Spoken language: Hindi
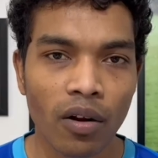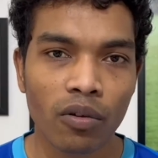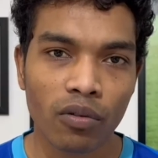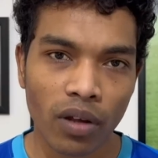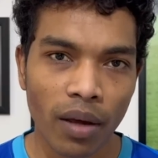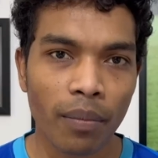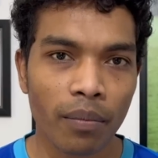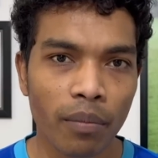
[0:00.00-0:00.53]
तो
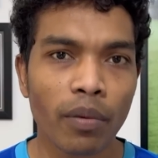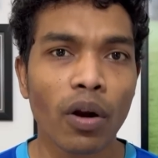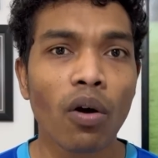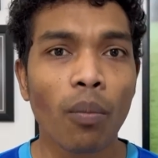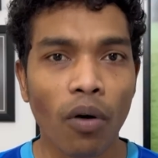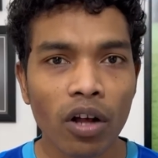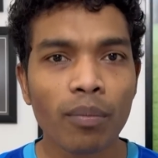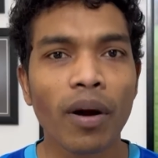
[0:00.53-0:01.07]
ये बिल्कुल
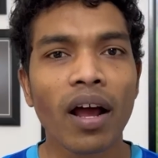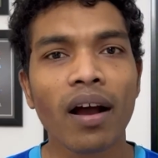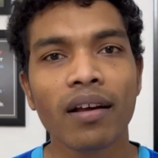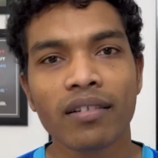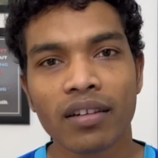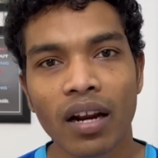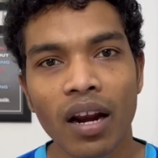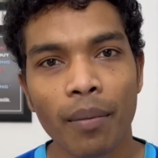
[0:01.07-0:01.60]
बहुत बड़ा
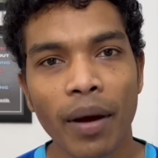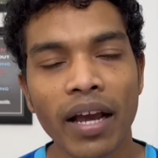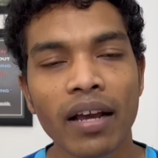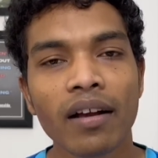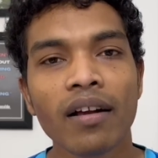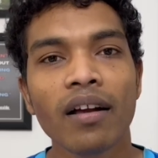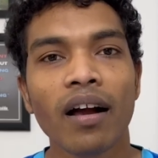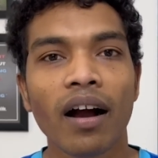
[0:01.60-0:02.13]
कंसर्न है भाई
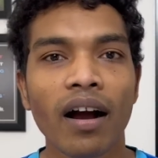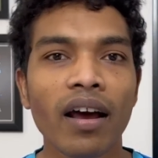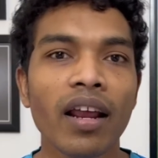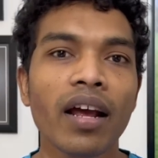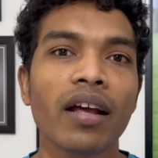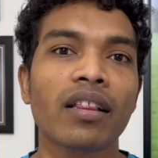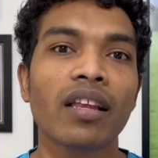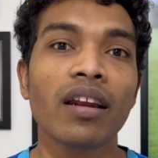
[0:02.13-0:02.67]
अगर
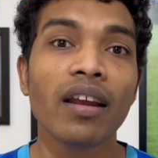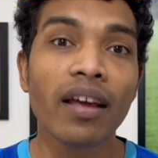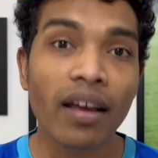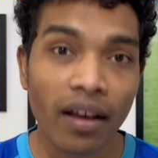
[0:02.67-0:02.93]
एक इतने